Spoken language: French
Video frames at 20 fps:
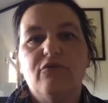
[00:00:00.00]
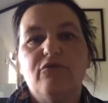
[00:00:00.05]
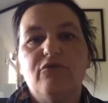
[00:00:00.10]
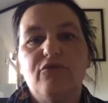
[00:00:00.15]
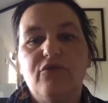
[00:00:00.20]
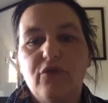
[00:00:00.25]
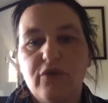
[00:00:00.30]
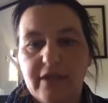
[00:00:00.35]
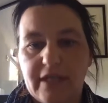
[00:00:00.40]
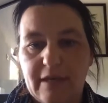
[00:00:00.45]

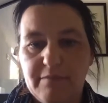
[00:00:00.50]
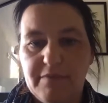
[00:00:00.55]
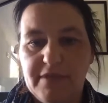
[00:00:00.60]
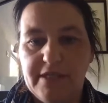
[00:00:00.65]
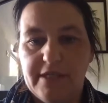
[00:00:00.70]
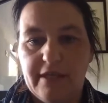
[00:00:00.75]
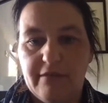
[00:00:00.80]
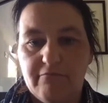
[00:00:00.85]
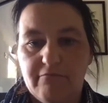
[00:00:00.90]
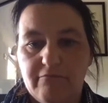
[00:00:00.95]
deux
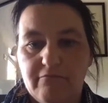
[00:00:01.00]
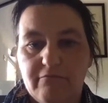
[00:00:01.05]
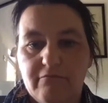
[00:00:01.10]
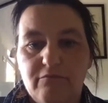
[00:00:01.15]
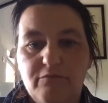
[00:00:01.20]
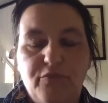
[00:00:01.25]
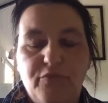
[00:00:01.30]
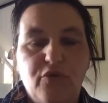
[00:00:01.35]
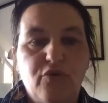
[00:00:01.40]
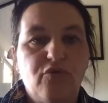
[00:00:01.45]
cabinets.
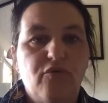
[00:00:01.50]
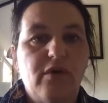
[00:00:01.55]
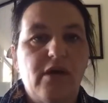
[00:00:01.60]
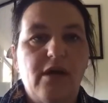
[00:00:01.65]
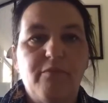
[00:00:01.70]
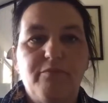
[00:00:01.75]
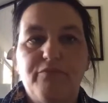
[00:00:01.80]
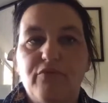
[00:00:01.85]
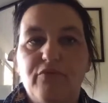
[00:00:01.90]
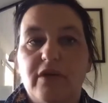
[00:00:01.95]

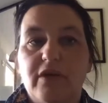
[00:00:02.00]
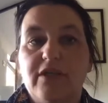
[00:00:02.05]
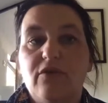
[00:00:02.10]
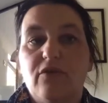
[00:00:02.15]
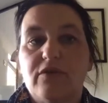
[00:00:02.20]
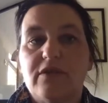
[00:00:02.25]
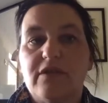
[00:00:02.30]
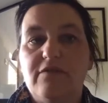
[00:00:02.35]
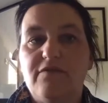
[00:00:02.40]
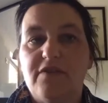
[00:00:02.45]
Pourquoi Pour
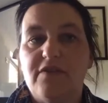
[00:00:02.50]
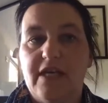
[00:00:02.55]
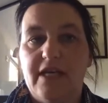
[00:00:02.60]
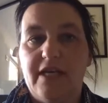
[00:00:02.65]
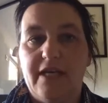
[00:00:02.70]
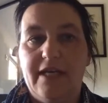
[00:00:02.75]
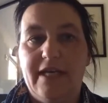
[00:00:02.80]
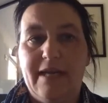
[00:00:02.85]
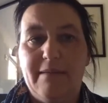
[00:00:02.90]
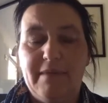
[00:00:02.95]

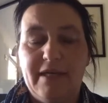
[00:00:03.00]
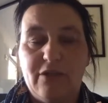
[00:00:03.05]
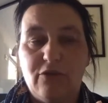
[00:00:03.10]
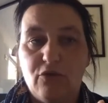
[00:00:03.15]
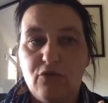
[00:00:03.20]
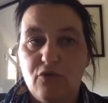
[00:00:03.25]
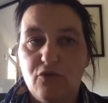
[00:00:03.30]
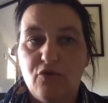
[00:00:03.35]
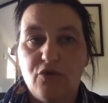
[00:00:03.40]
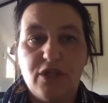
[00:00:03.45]
identifier la
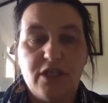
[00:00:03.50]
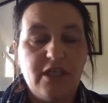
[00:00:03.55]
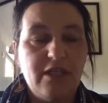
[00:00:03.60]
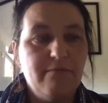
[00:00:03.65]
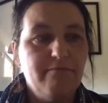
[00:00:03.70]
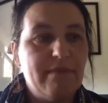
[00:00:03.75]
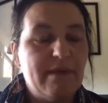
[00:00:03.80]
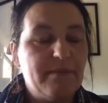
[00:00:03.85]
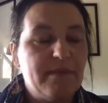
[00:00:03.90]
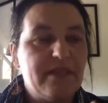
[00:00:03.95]

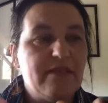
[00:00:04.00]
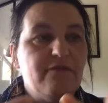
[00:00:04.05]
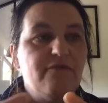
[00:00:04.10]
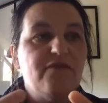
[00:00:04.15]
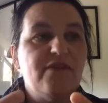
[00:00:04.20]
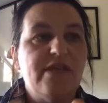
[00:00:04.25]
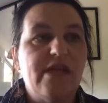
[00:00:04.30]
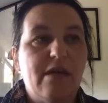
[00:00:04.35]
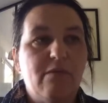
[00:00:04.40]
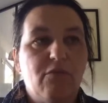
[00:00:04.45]
méthodologie, même si
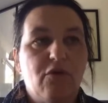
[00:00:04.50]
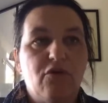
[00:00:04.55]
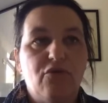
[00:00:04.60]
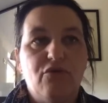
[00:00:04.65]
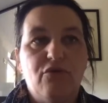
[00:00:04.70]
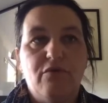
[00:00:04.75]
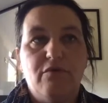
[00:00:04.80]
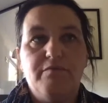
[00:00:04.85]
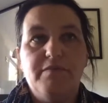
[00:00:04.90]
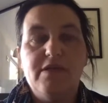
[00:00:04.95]
finalement
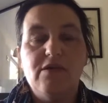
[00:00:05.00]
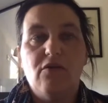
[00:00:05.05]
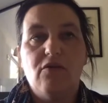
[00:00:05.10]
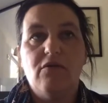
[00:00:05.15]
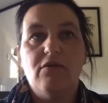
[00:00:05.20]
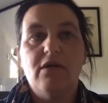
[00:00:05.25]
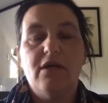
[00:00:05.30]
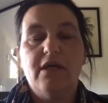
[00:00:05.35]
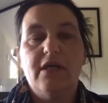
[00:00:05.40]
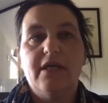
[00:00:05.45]
le
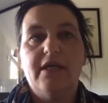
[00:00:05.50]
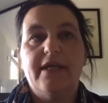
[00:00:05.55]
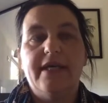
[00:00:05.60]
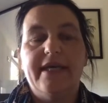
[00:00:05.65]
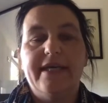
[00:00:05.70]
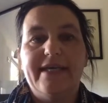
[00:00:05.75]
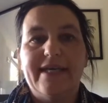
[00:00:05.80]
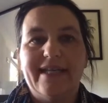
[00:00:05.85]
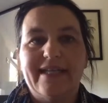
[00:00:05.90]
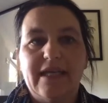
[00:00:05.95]
bilan
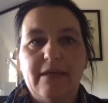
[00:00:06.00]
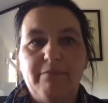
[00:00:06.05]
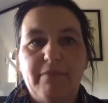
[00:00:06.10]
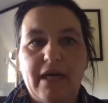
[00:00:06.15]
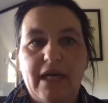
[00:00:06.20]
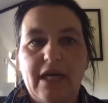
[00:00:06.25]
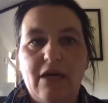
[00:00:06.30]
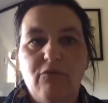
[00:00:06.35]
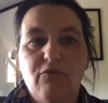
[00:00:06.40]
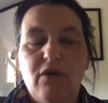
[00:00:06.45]
est cadré
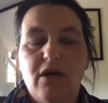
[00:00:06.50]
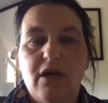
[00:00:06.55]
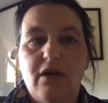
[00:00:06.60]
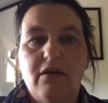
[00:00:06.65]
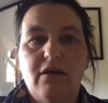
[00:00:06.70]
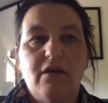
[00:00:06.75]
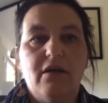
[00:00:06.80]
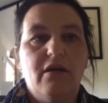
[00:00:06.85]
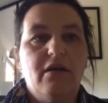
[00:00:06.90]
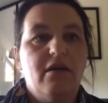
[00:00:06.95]
par la
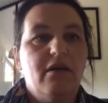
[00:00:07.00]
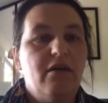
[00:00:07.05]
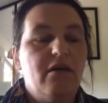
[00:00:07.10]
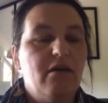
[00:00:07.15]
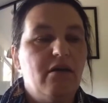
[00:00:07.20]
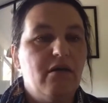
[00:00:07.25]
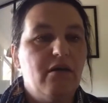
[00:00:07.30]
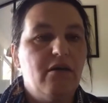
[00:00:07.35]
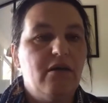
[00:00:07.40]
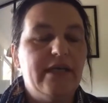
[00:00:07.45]
loi,
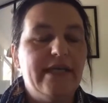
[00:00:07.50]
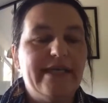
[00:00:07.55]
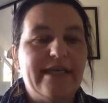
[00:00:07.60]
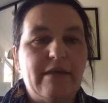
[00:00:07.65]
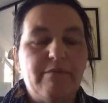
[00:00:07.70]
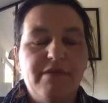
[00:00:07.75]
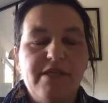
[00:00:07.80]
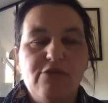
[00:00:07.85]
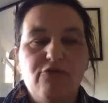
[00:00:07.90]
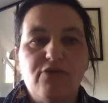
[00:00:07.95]
euh, les
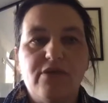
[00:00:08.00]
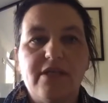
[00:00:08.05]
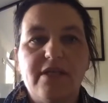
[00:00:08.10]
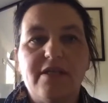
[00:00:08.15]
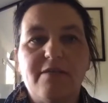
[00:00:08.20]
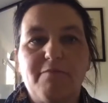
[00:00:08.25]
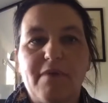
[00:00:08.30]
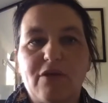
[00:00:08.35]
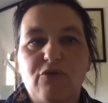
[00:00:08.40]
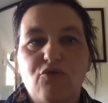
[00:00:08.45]
cabines
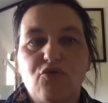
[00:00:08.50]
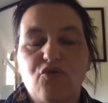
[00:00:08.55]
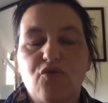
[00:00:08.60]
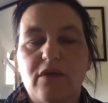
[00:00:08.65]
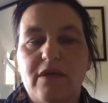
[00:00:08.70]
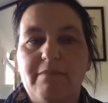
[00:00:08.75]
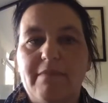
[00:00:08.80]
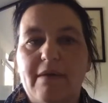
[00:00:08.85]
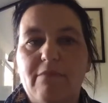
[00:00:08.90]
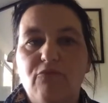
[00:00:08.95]
n'utilisent pas
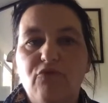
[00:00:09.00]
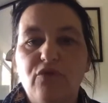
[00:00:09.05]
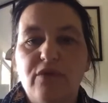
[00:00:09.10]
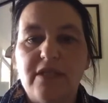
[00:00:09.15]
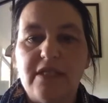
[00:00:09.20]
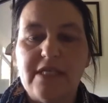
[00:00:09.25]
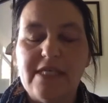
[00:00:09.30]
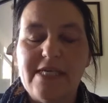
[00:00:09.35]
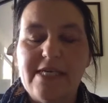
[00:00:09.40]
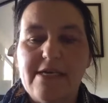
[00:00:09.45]
toujours les mêmes
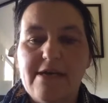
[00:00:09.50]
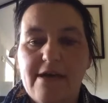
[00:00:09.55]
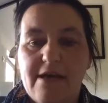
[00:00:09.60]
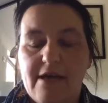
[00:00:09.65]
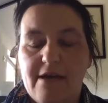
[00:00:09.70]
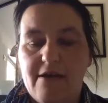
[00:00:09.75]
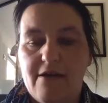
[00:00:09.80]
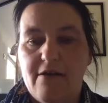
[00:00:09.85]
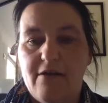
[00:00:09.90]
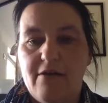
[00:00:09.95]
outils,
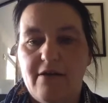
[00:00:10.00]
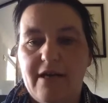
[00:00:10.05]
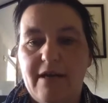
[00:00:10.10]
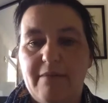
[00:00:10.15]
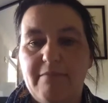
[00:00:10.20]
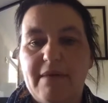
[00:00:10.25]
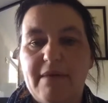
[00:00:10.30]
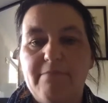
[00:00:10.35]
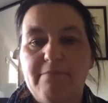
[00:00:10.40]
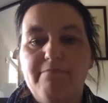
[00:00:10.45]

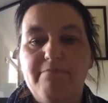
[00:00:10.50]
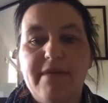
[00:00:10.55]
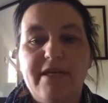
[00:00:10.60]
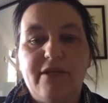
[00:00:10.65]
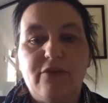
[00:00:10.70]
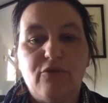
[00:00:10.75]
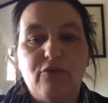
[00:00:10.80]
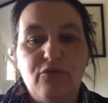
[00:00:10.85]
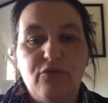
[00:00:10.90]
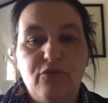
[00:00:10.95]
la même
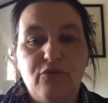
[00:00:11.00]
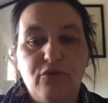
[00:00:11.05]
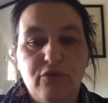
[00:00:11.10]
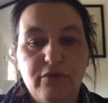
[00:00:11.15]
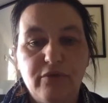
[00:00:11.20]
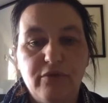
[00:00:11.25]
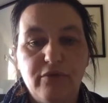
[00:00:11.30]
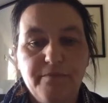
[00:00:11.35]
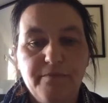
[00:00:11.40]
méthodo.